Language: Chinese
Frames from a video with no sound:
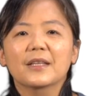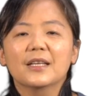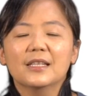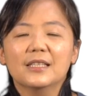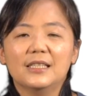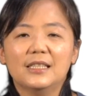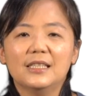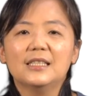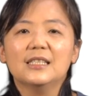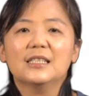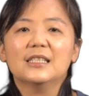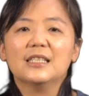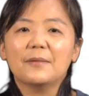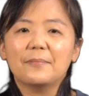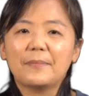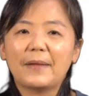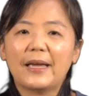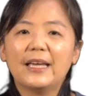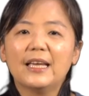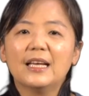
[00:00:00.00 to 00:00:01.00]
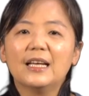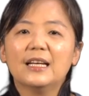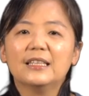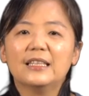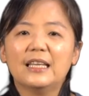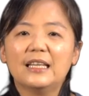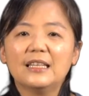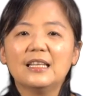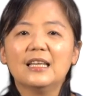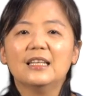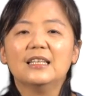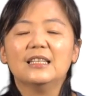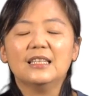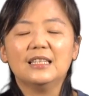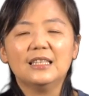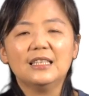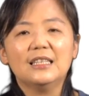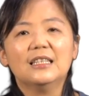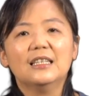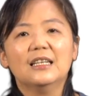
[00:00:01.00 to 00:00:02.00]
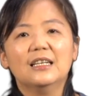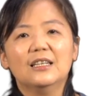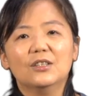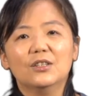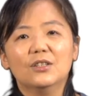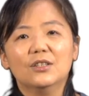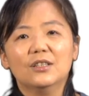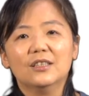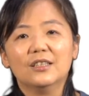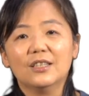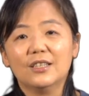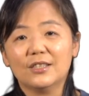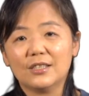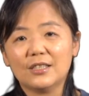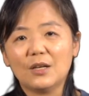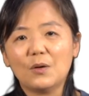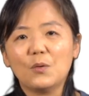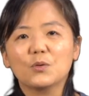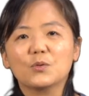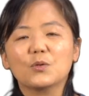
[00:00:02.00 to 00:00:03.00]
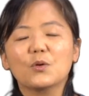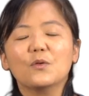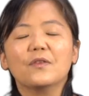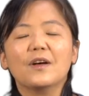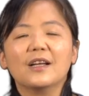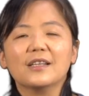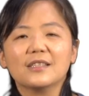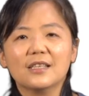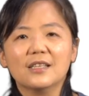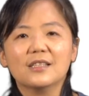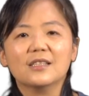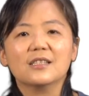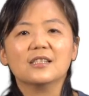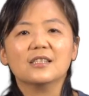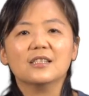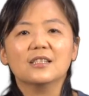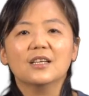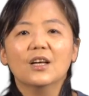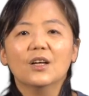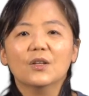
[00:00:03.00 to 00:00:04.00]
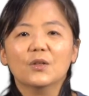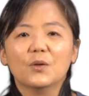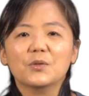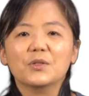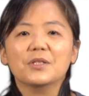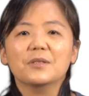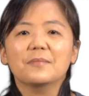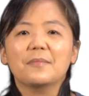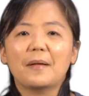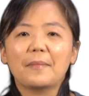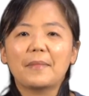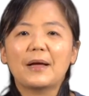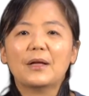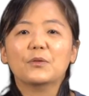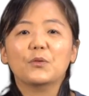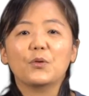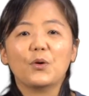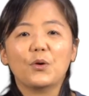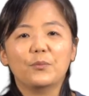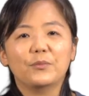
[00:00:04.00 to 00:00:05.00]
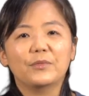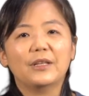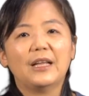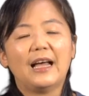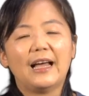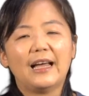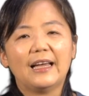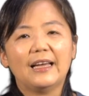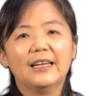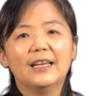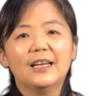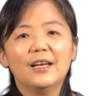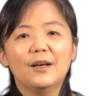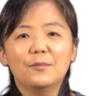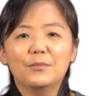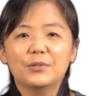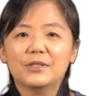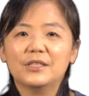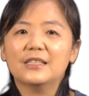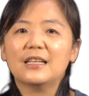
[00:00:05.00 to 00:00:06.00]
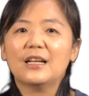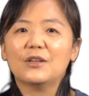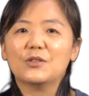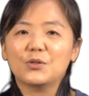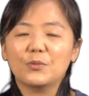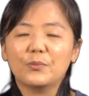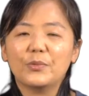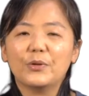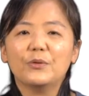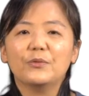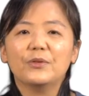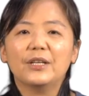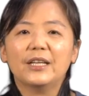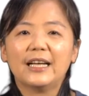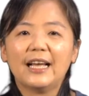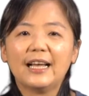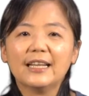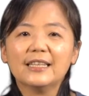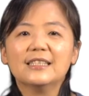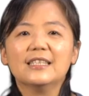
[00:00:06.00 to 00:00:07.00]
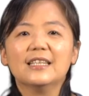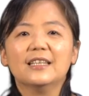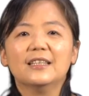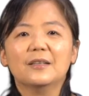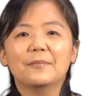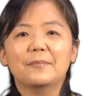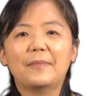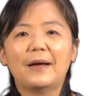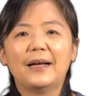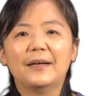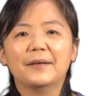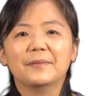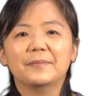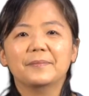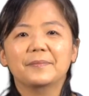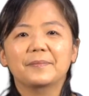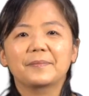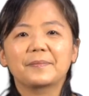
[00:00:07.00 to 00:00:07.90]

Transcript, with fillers: 其实这每一个点点滴滴的的生活中发生的事，都是妈妈对我们的爱。不知道秀斌，你看见了吗？